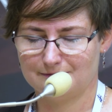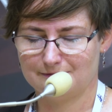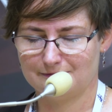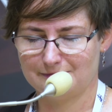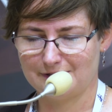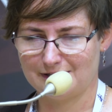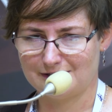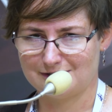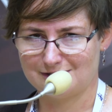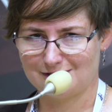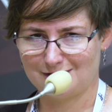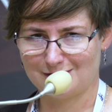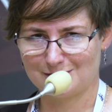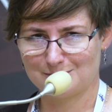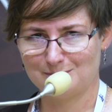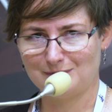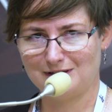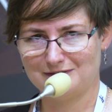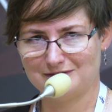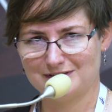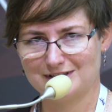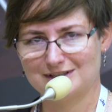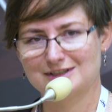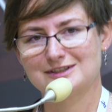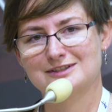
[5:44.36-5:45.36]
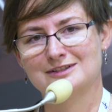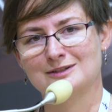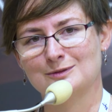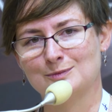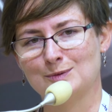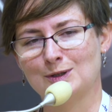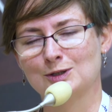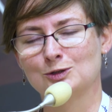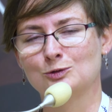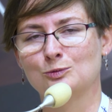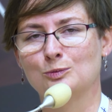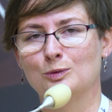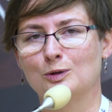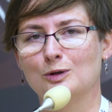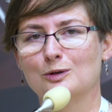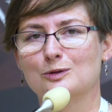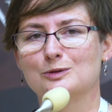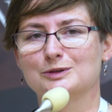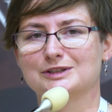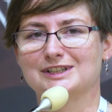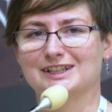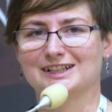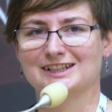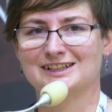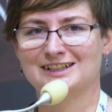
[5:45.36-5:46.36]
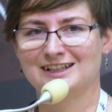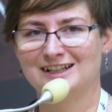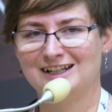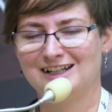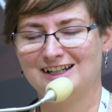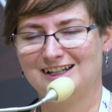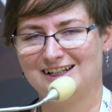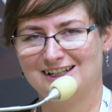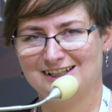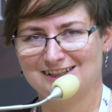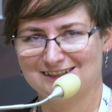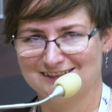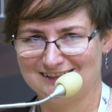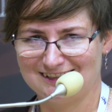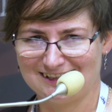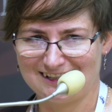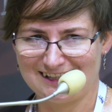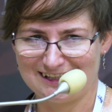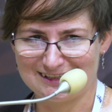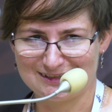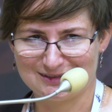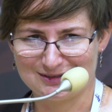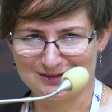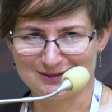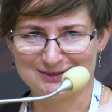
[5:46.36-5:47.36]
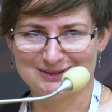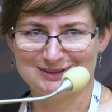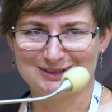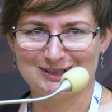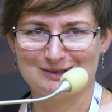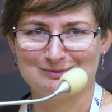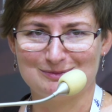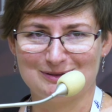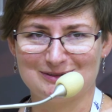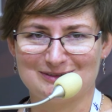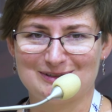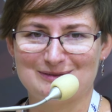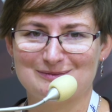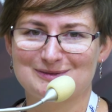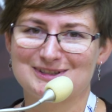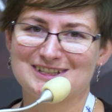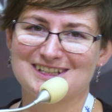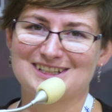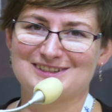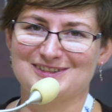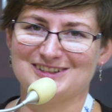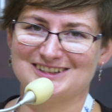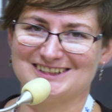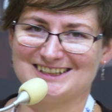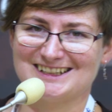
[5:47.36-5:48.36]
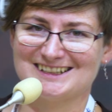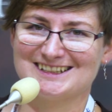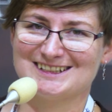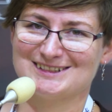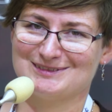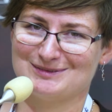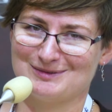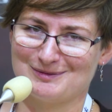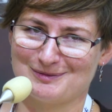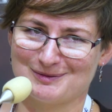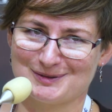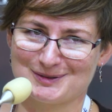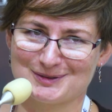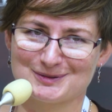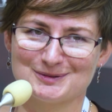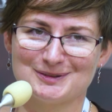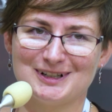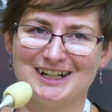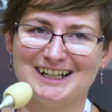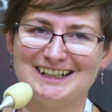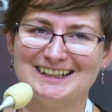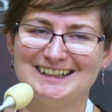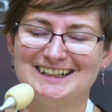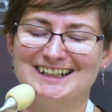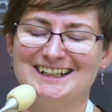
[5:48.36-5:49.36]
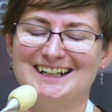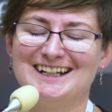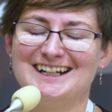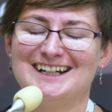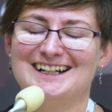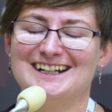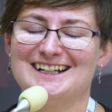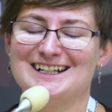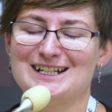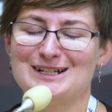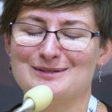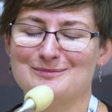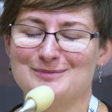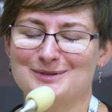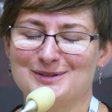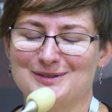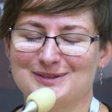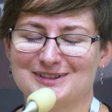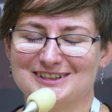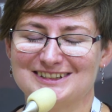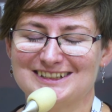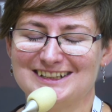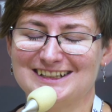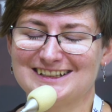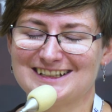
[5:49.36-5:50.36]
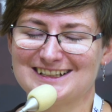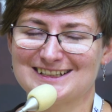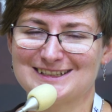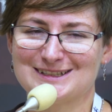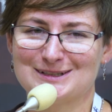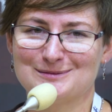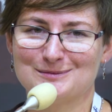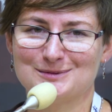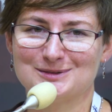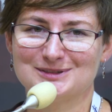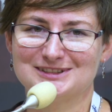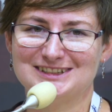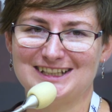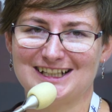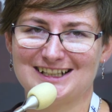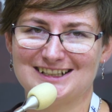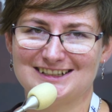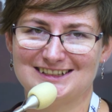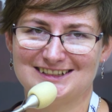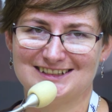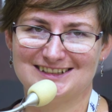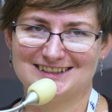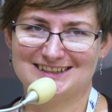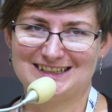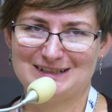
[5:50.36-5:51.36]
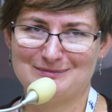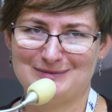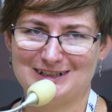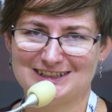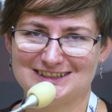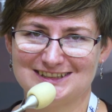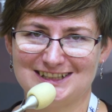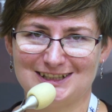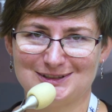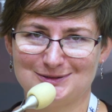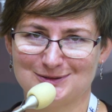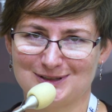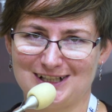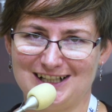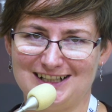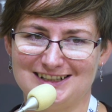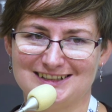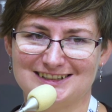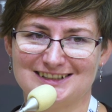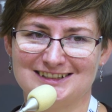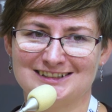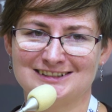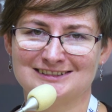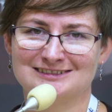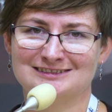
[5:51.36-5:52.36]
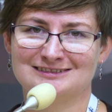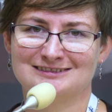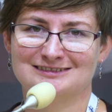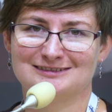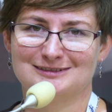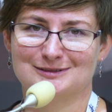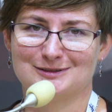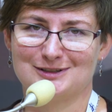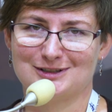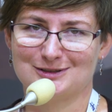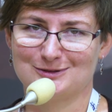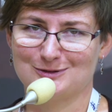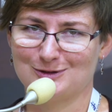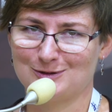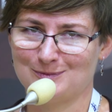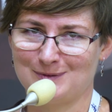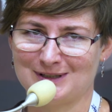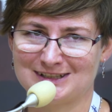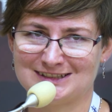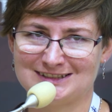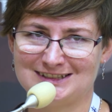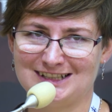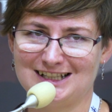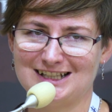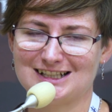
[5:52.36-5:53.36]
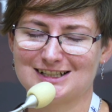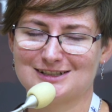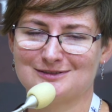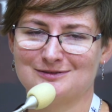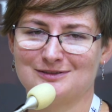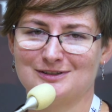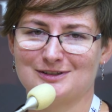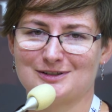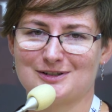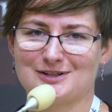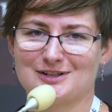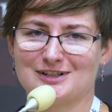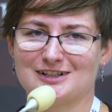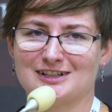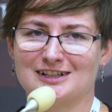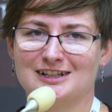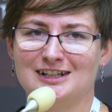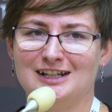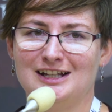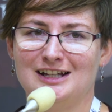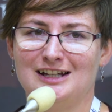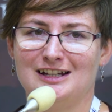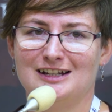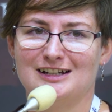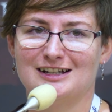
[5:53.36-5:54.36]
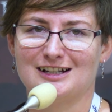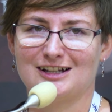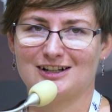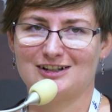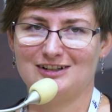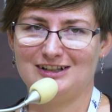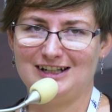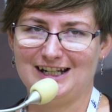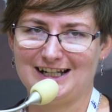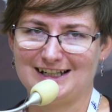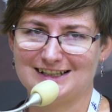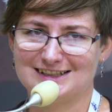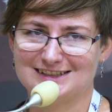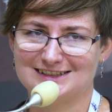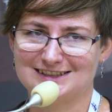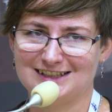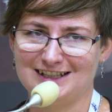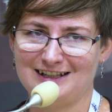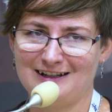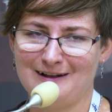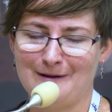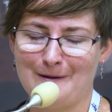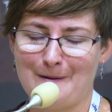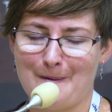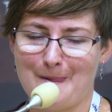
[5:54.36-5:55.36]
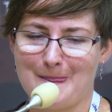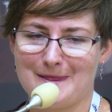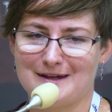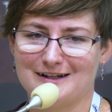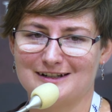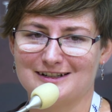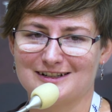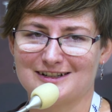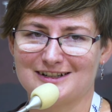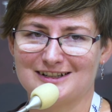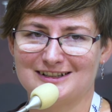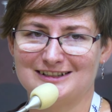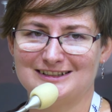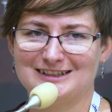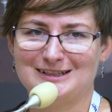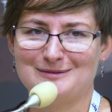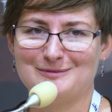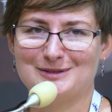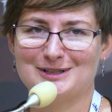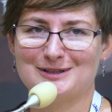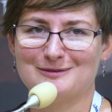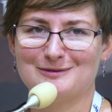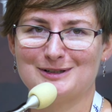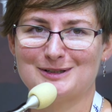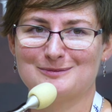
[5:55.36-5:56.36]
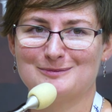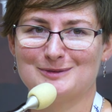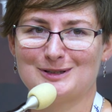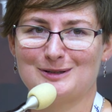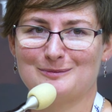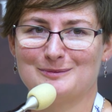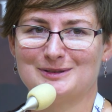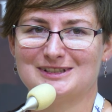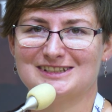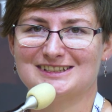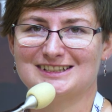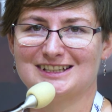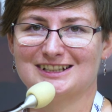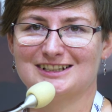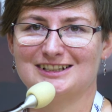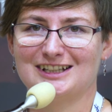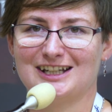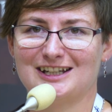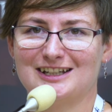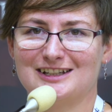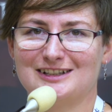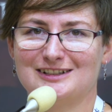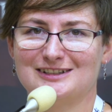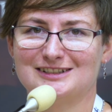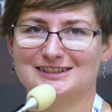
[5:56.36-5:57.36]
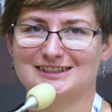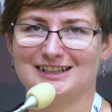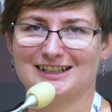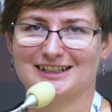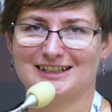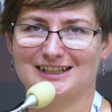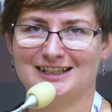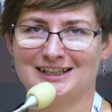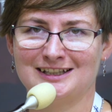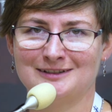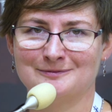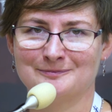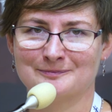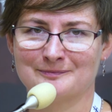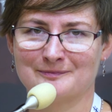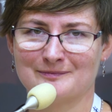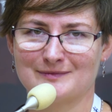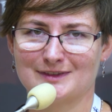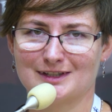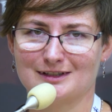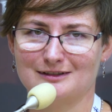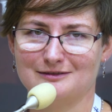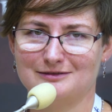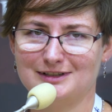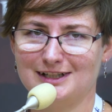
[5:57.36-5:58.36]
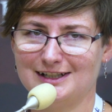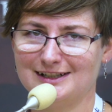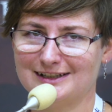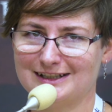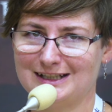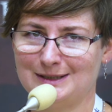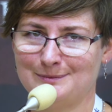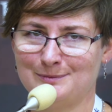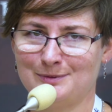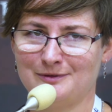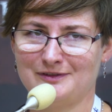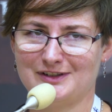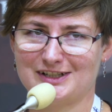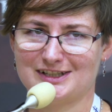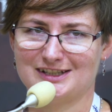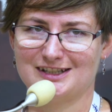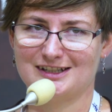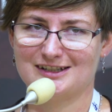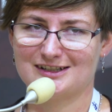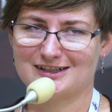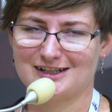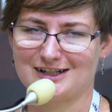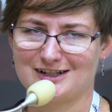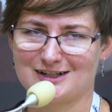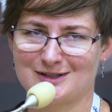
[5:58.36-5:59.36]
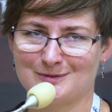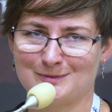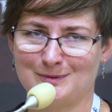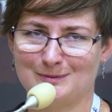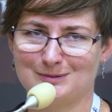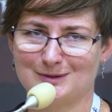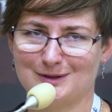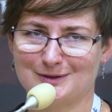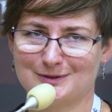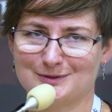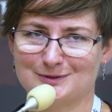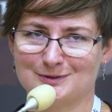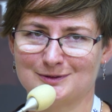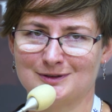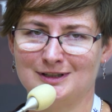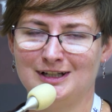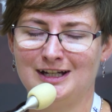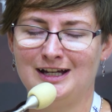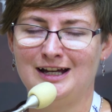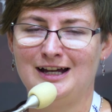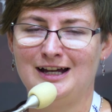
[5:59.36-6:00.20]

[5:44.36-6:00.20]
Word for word: wiecie, rozmawiać o Panu Bogu tak teraz, siostro, powiem ci świadectwo, bo słuchaj, e, bo dla nas to był tak e, temat naturalny, czy duszpasterstwo, czy rekolekcje, e, że nie musieliśmy robić z tego jakiejś takiej wielkiej, poważnej rzeczy. Po prostu